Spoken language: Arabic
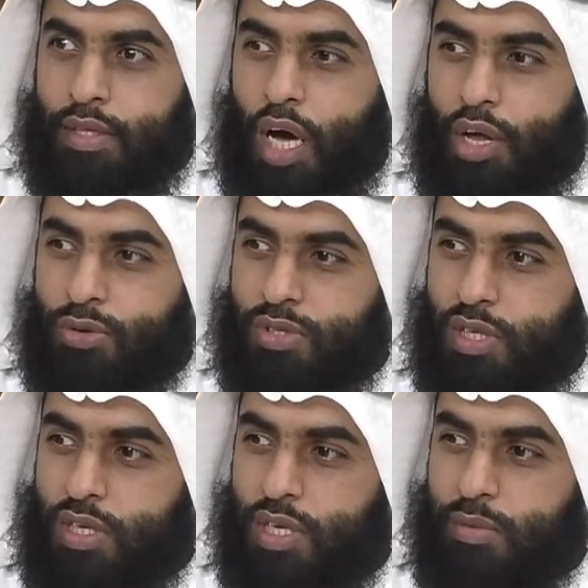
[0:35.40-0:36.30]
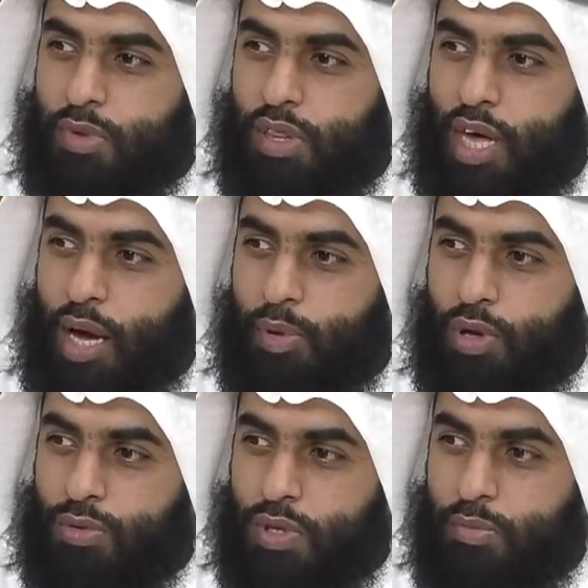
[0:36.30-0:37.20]
تحرز تحرص كثير من ذهاب
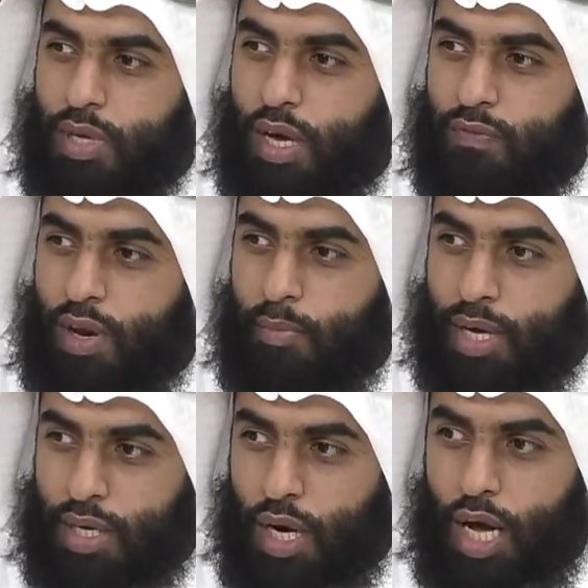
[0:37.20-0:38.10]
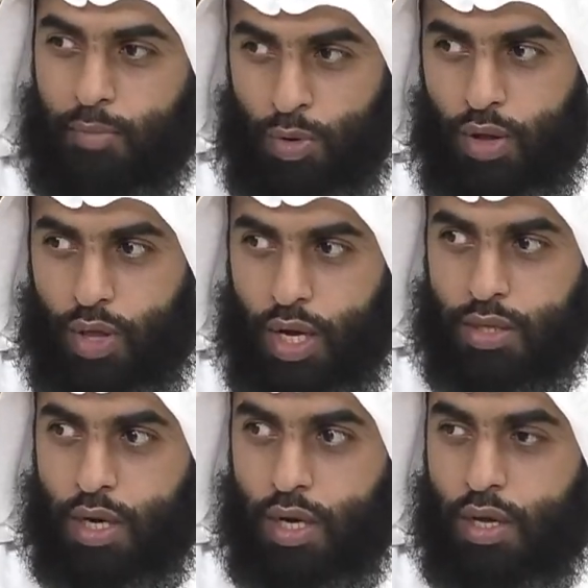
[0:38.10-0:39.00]
دوره المياه في الاماكن العامه وهذا
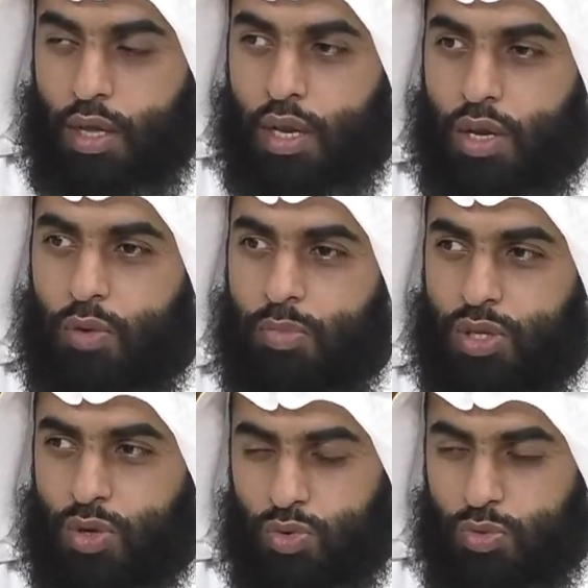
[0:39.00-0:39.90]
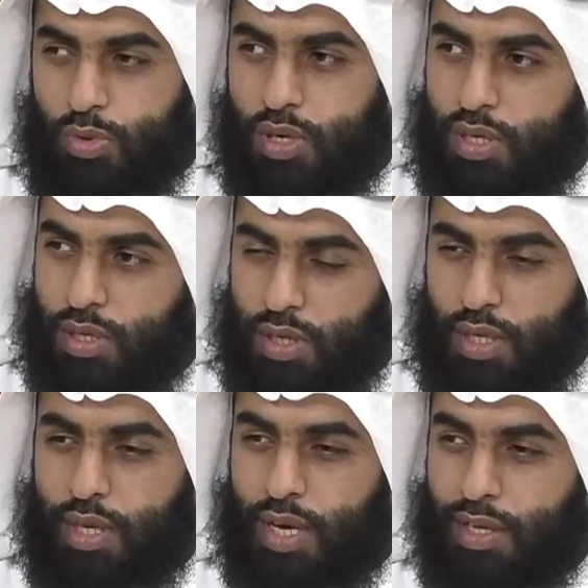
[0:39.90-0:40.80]
خطا لانهم يعتقدون ممكن
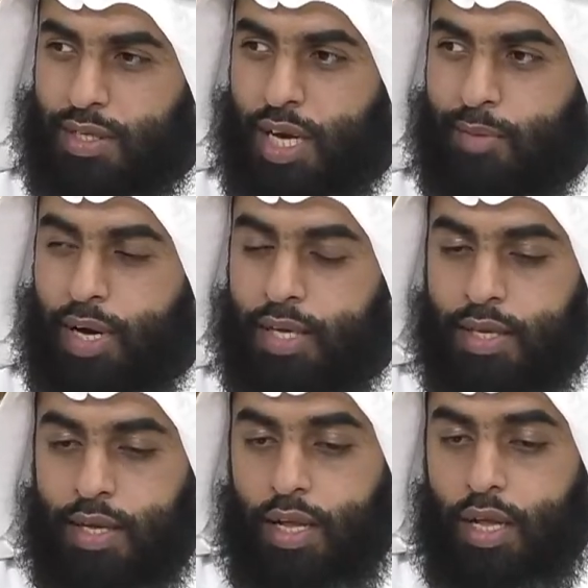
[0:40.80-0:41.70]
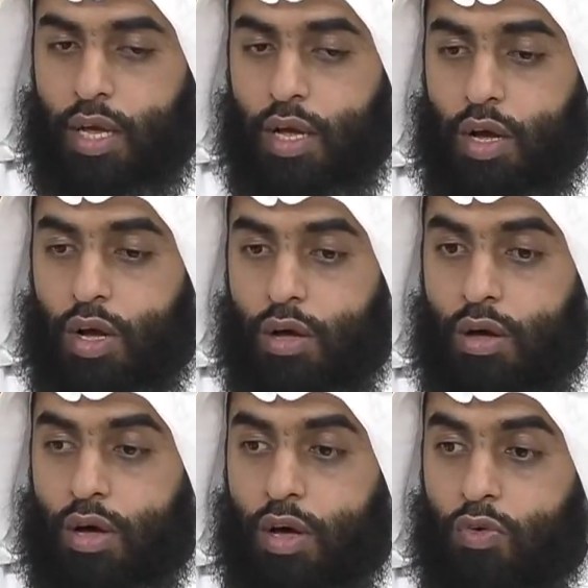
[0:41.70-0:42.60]
ينتقل التهابات
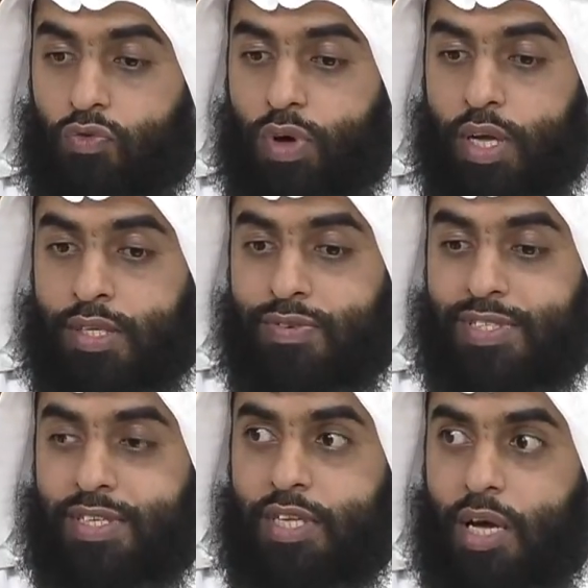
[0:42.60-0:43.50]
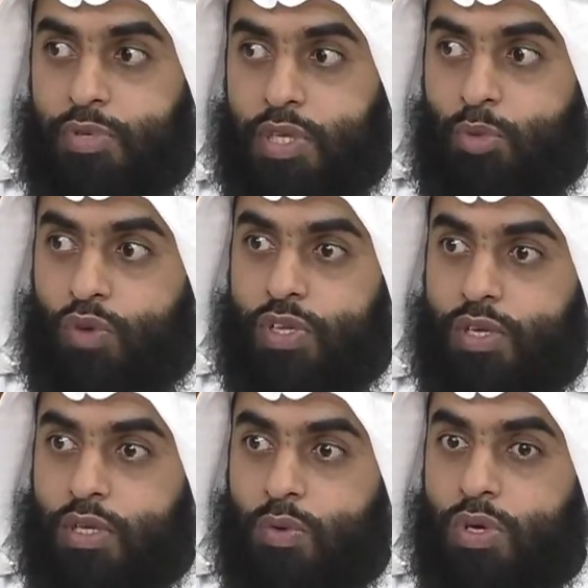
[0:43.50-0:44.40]
آه، فتصير تحبس البول
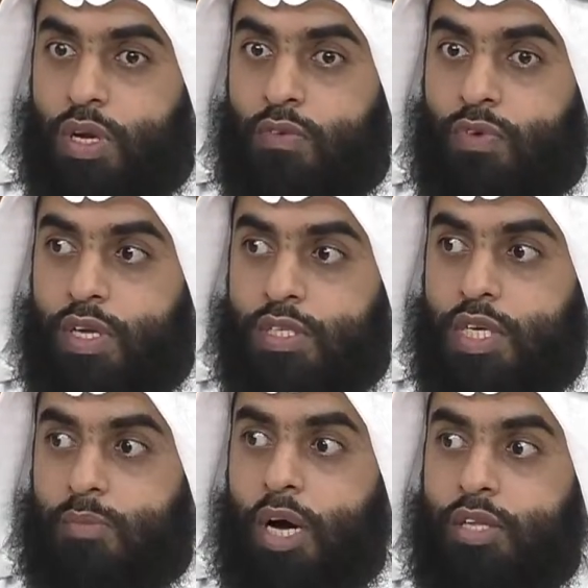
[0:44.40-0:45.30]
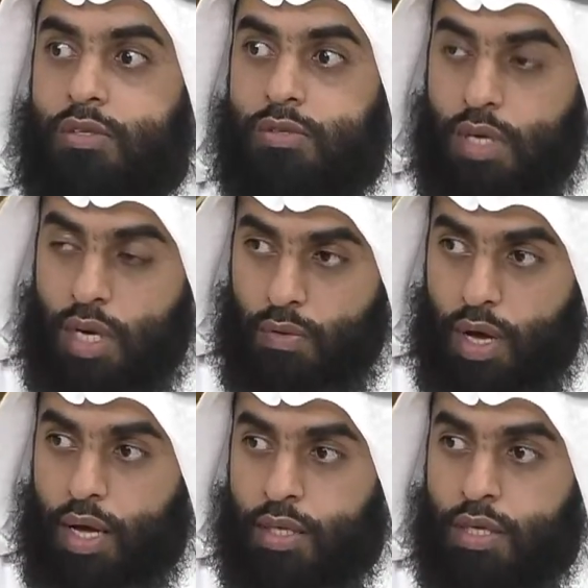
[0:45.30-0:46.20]
فتره طويله فاللي يصير بعد
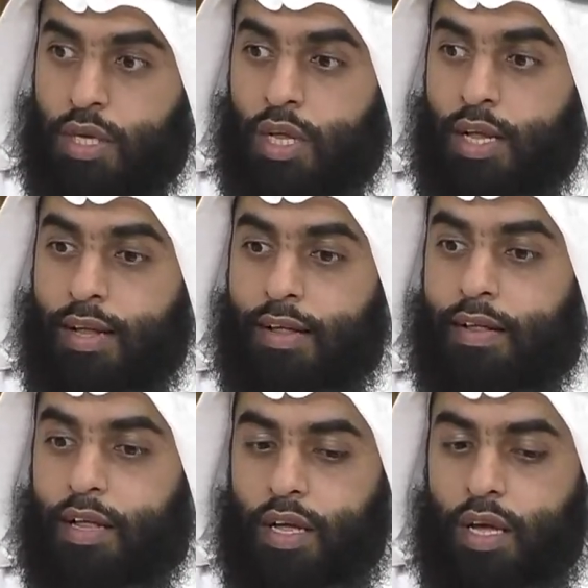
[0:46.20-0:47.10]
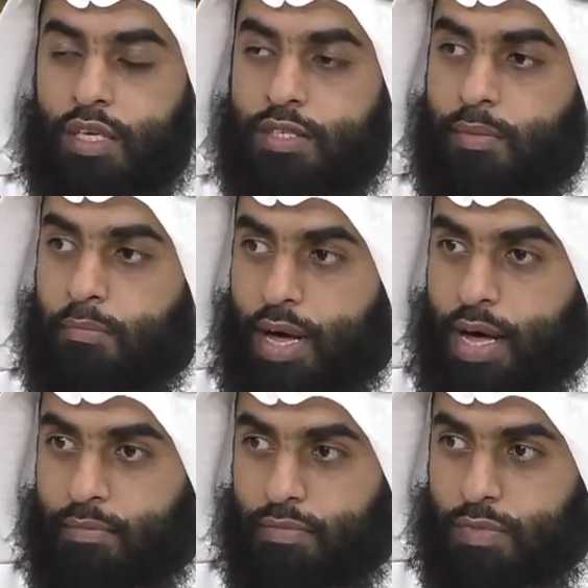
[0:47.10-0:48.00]
سنوات
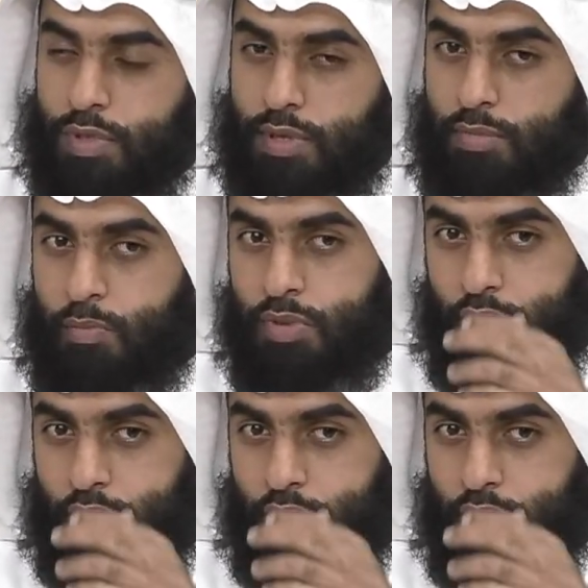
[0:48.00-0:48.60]
الصمام الصمام